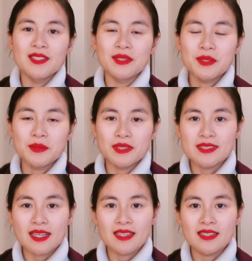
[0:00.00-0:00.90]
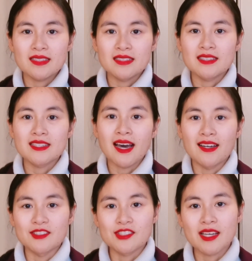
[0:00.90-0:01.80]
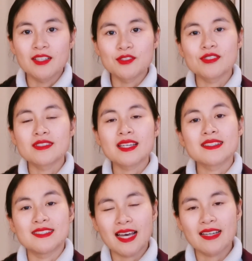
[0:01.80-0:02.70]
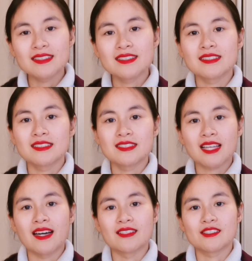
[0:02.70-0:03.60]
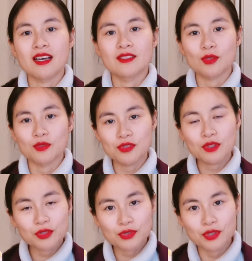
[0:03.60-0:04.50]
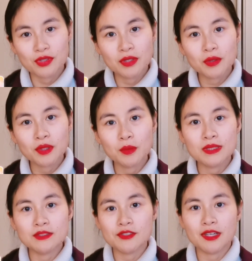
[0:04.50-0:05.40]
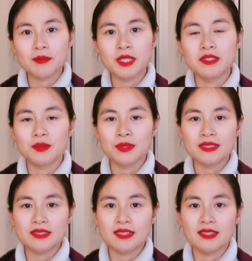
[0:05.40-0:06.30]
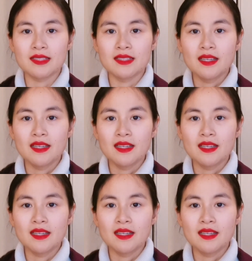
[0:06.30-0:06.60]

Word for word: 因为我在课堂上，就是在其他课的课堂上，总是有学员会问这方面的问题，